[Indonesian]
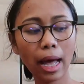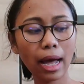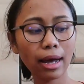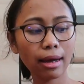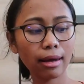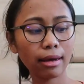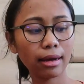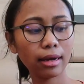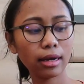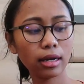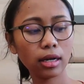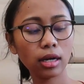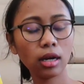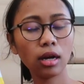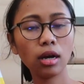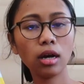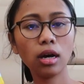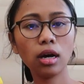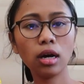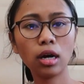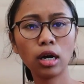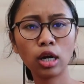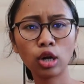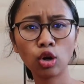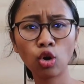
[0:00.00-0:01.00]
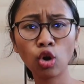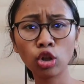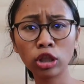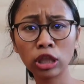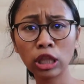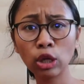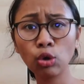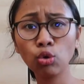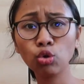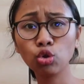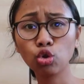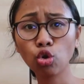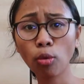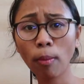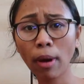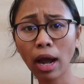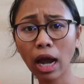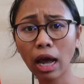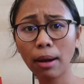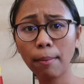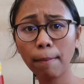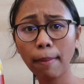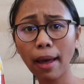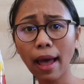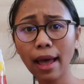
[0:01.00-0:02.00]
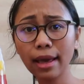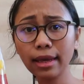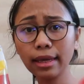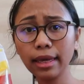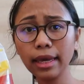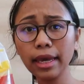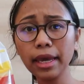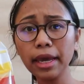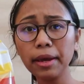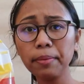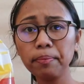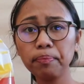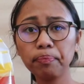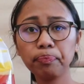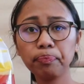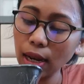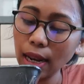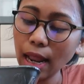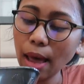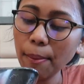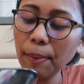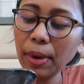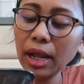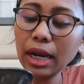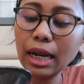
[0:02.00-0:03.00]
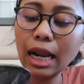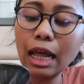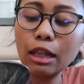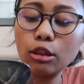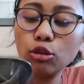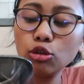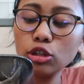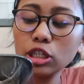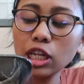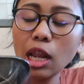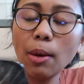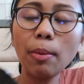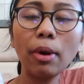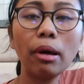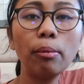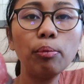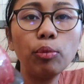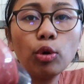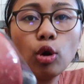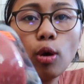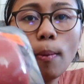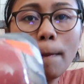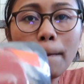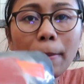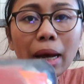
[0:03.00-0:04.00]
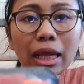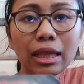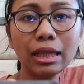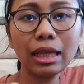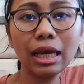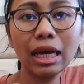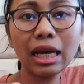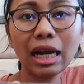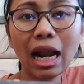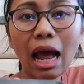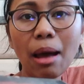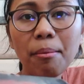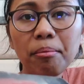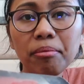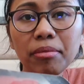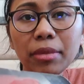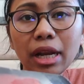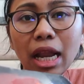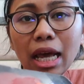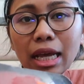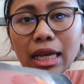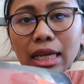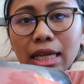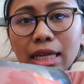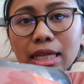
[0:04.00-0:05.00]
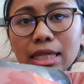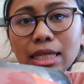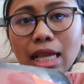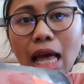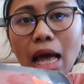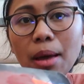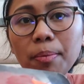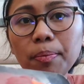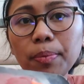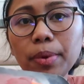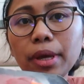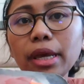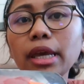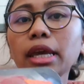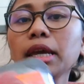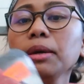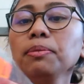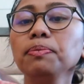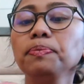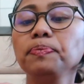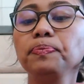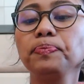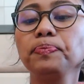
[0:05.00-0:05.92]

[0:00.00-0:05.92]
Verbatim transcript: pak uh, roti untuk makan pagi, 884 gram daging sapi,